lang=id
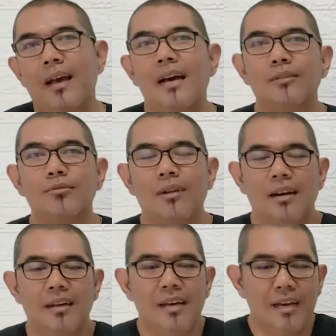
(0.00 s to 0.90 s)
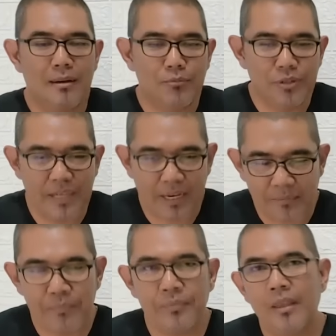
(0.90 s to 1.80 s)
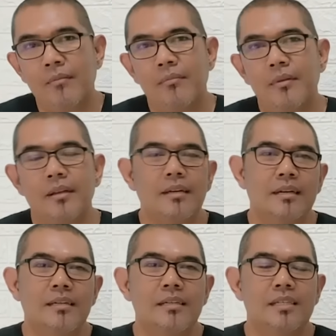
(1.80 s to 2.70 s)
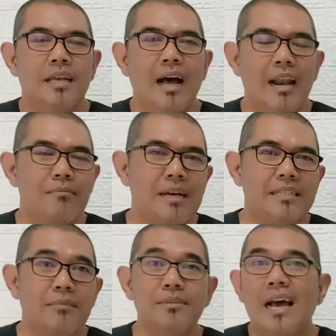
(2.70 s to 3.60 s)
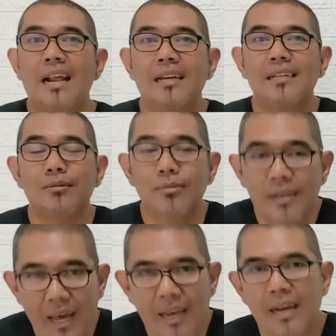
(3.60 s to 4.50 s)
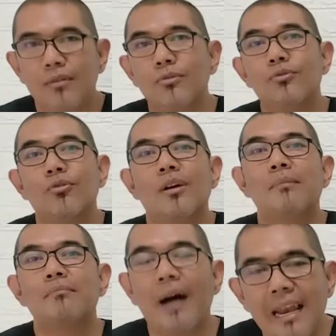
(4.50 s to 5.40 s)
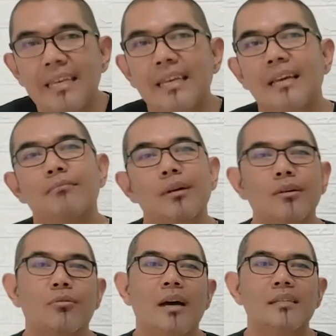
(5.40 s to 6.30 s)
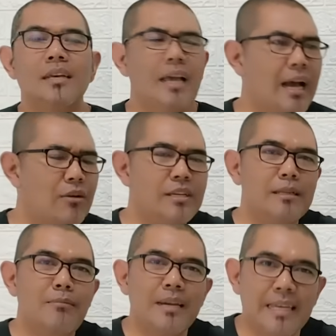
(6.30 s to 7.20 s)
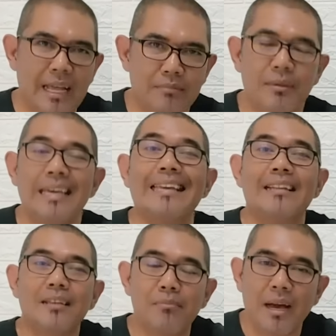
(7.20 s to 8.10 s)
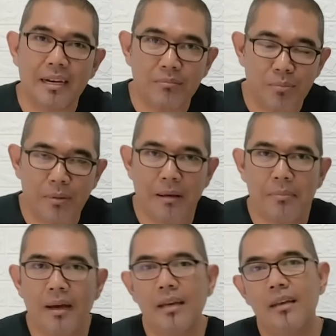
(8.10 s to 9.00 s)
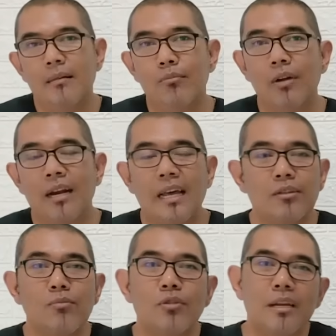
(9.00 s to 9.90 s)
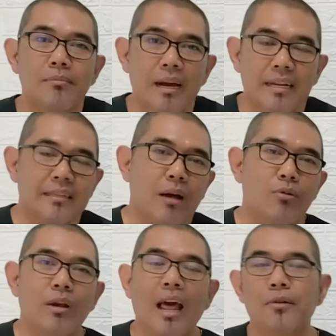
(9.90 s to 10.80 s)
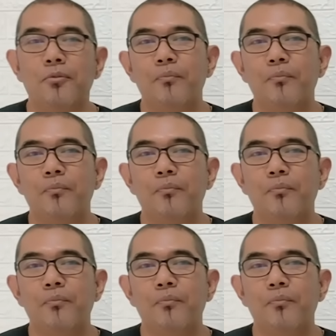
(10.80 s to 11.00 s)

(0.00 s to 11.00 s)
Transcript: aturan, kemudian segala macam cara digunakan untuk kembali berkuasa. Ya kalau kita melihat, mengingat kemarin beberapa bulan atau mungkin bahkan tahun lalu,